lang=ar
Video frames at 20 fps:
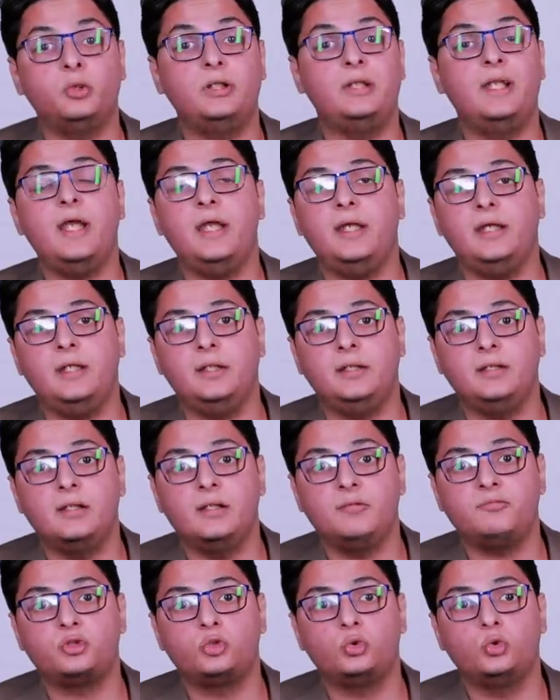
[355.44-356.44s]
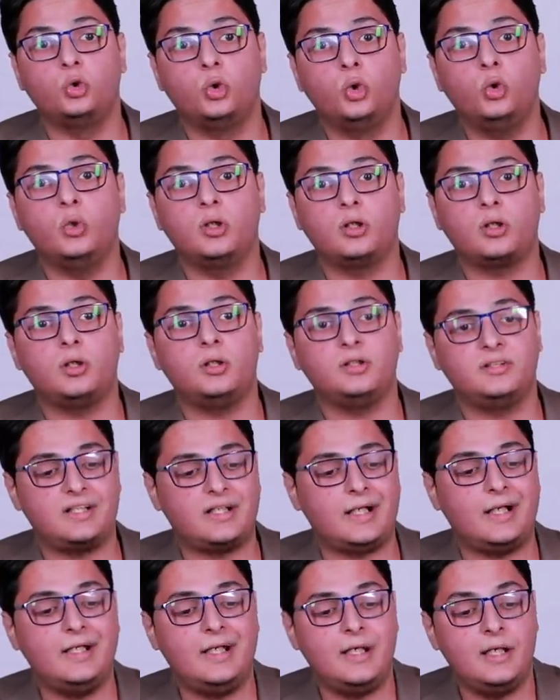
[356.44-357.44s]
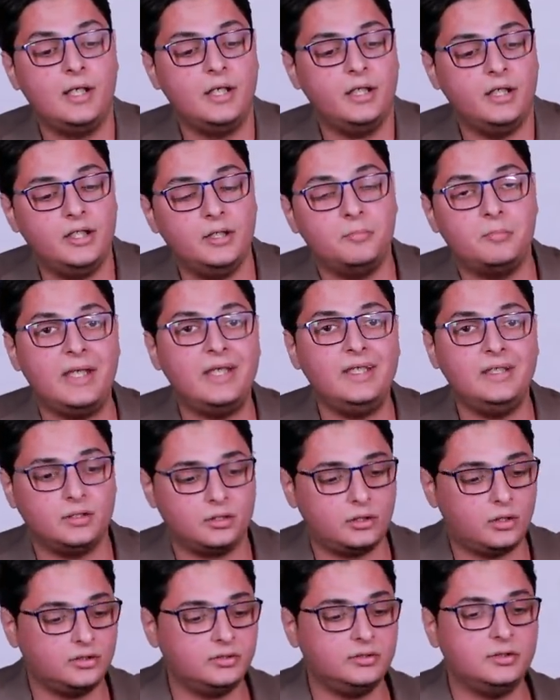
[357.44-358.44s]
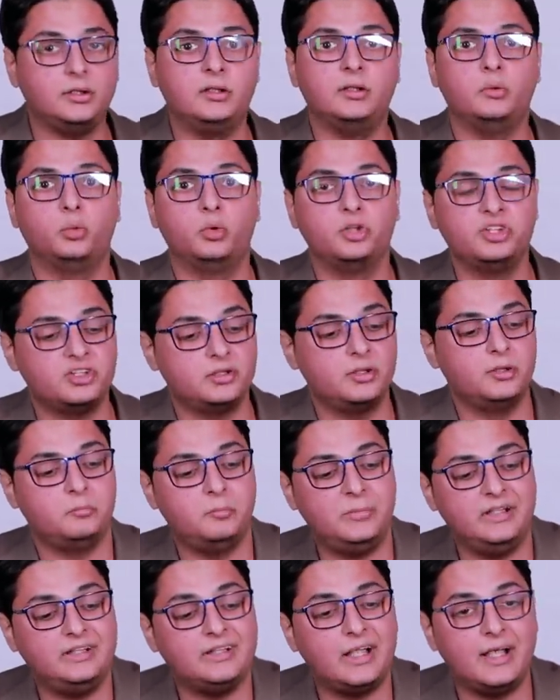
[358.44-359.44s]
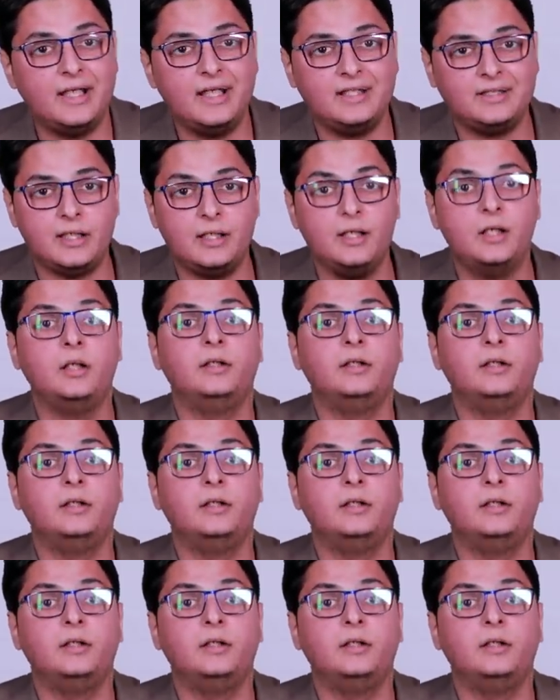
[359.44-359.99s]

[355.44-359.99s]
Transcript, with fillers: ويلاقي نفسه هو القادر على حمايه خط الوسط من ثلاثه